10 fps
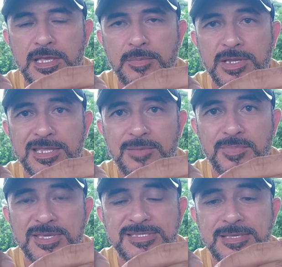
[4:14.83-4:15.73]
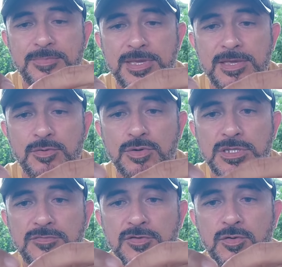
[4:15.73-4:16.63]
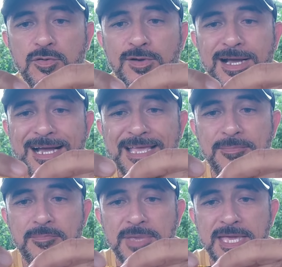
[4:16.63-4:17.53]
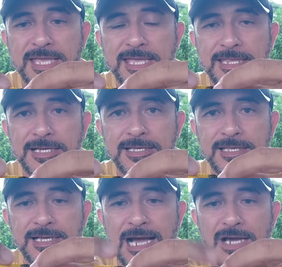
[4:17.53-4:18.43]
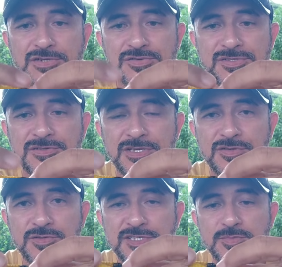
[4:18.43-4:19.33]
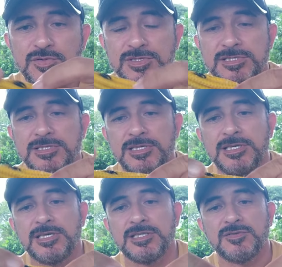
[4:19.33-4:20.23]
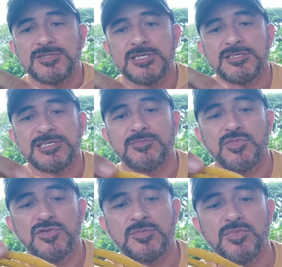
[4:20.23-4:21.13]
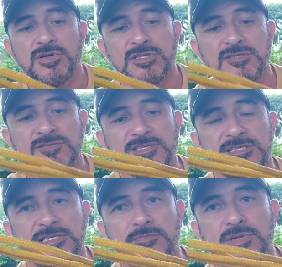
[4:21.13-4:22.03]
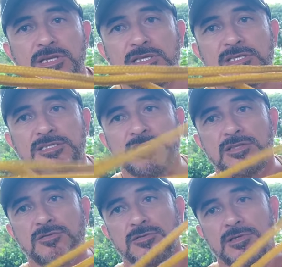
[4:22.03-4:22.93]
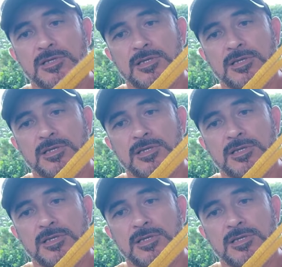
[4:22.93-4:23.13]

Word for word: Que é para ninguém perceber onde que ficou a emenda, a junção das duas pontas. Então isso aí isso é muito importante vocês saberem disso, entendeu?